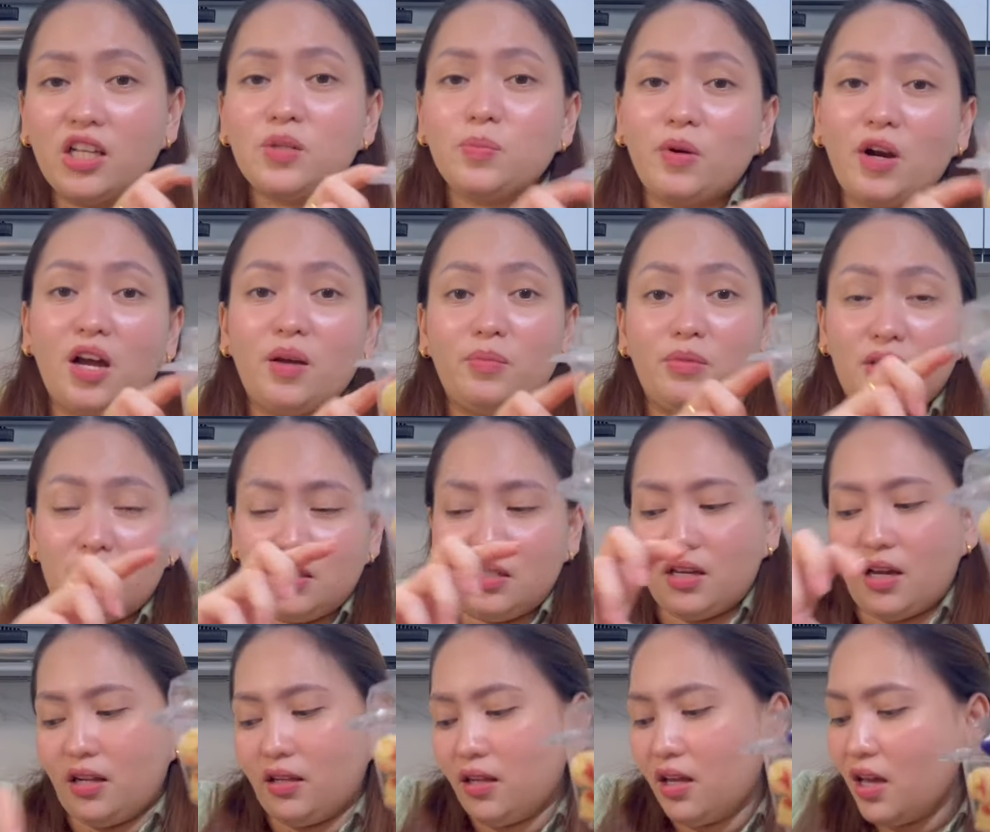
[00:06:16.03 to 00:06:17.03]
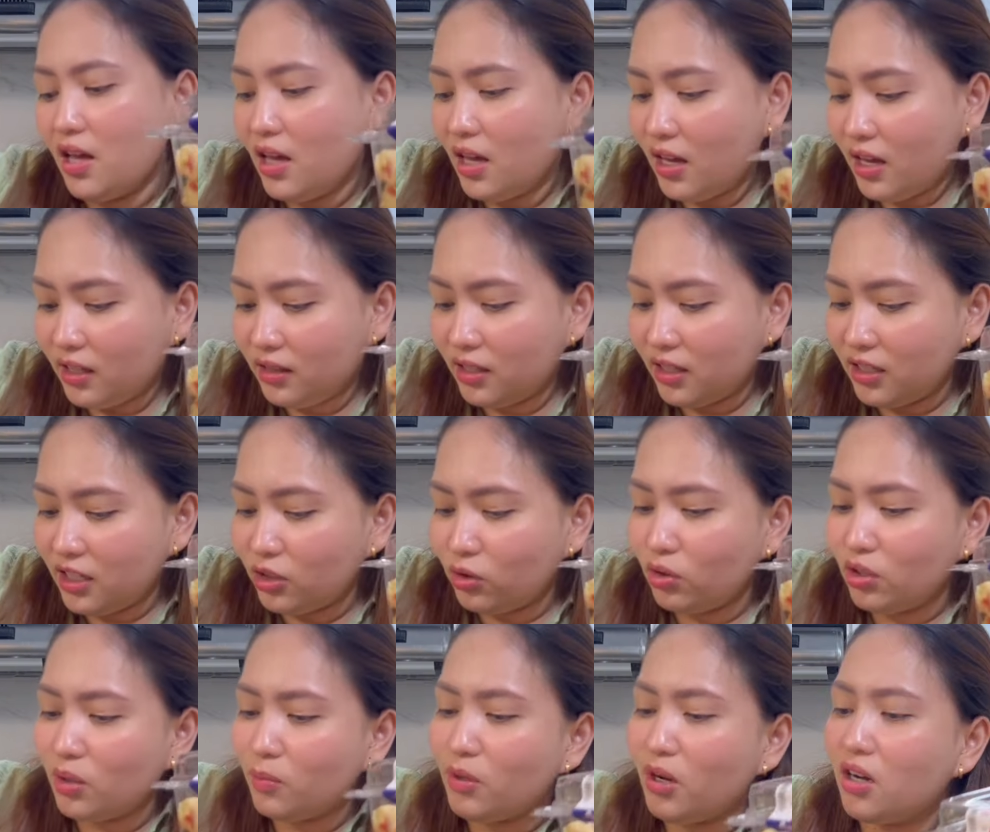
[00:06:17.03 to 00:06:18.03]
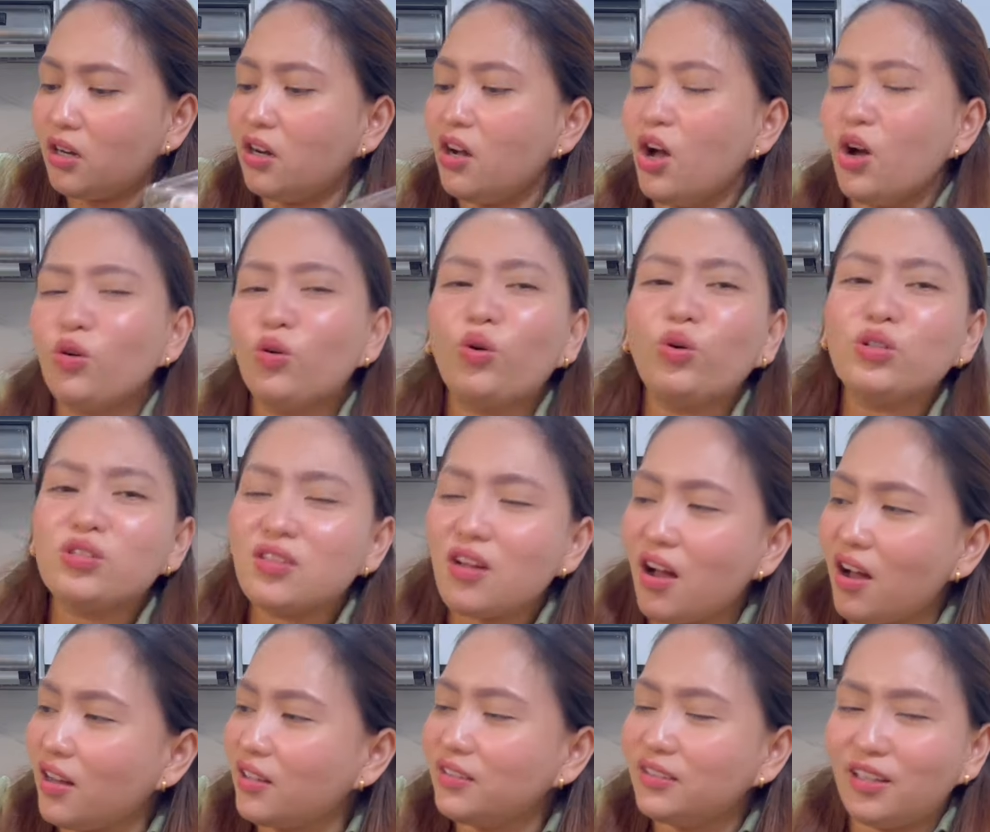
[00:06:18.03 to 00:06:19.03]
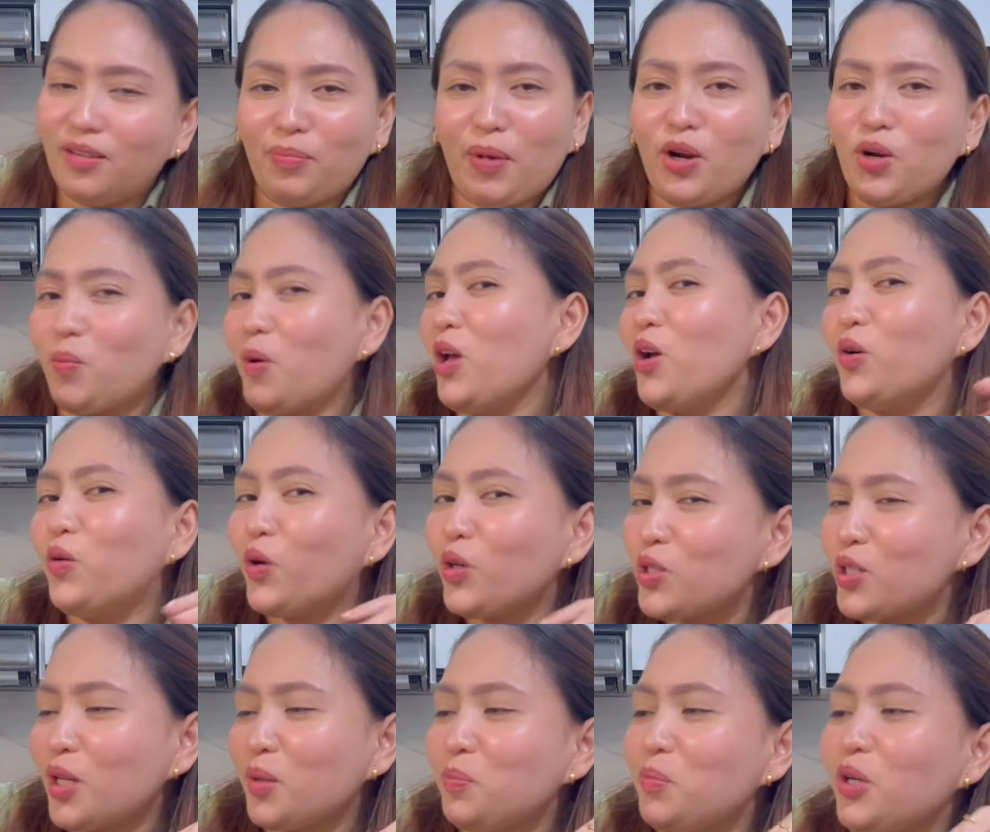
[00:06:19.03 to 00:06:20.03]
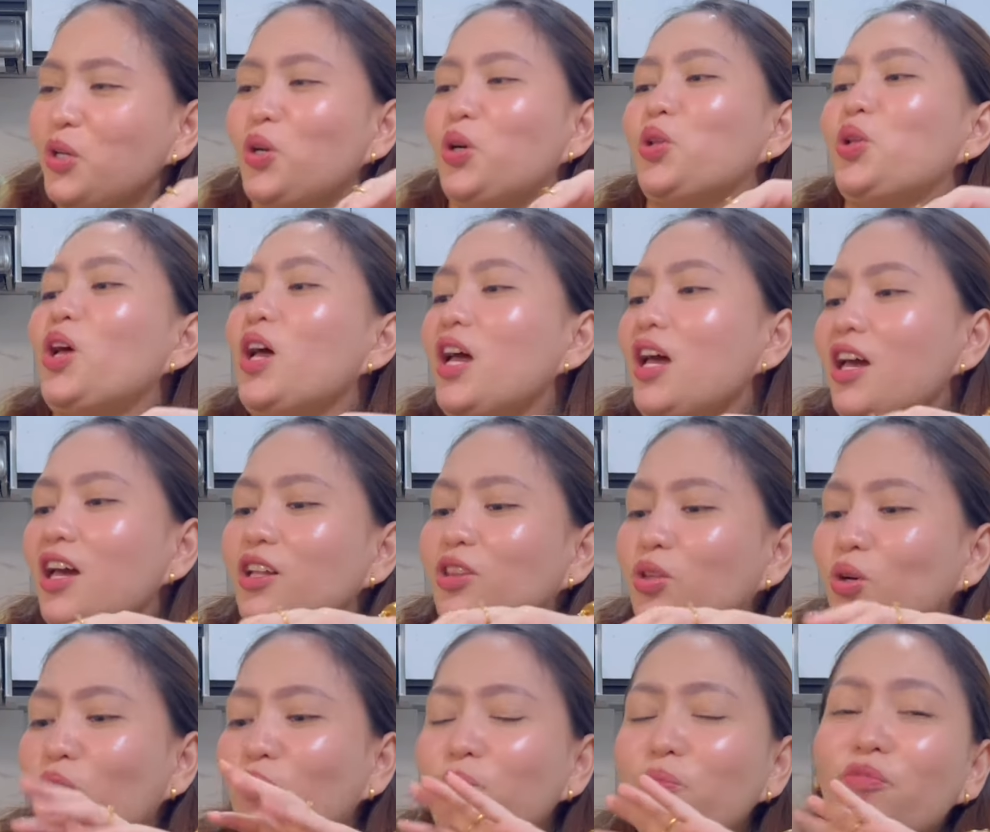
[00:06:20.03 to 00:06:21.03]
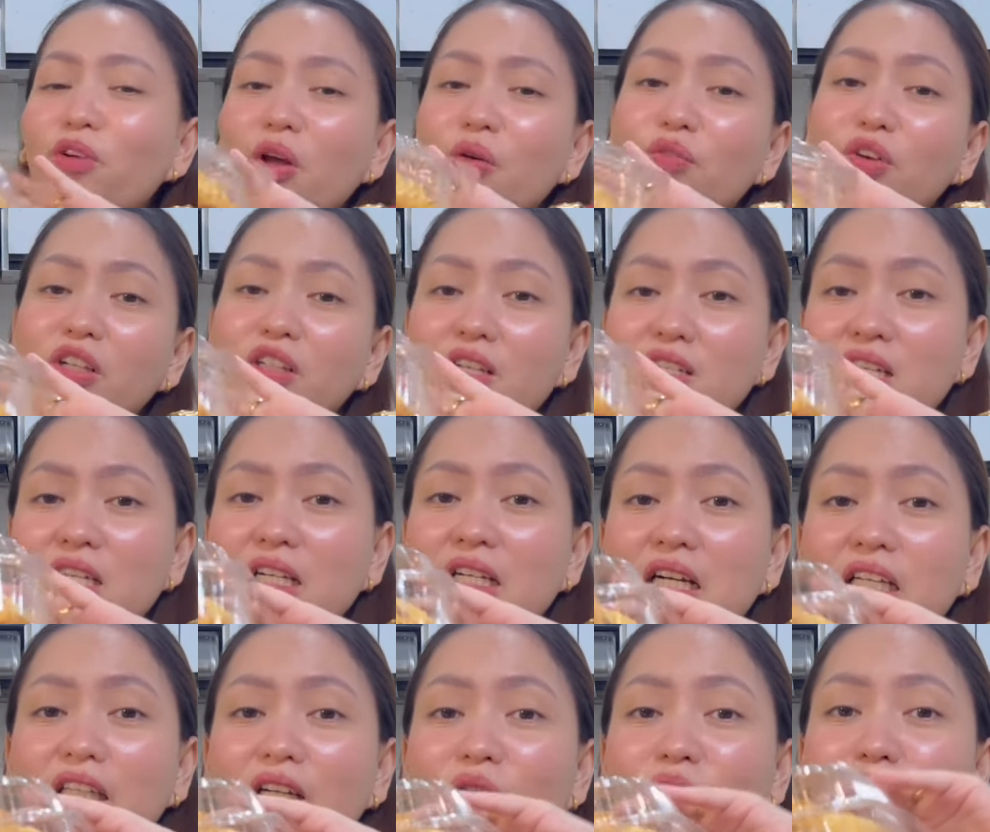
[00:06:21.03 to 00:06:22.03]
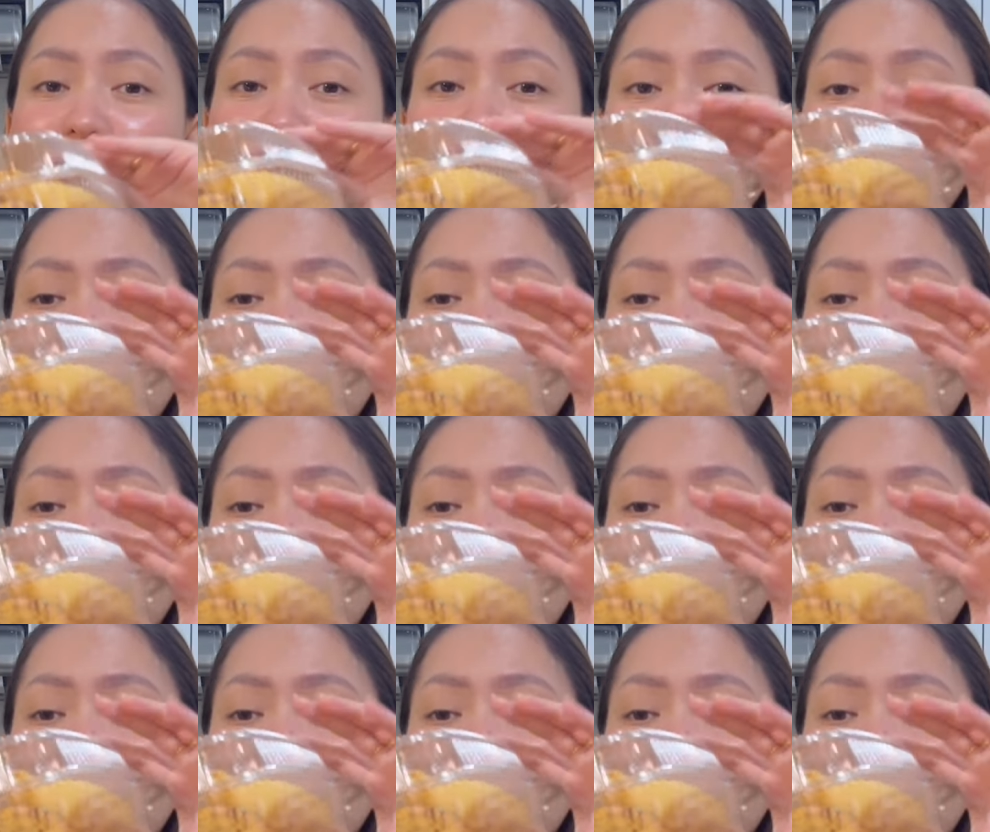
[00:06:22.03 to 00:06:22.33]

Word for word: promise yan. And then, ito namang croissant. Paano, croissant ba yon Ito, favorite kasi ng anak kong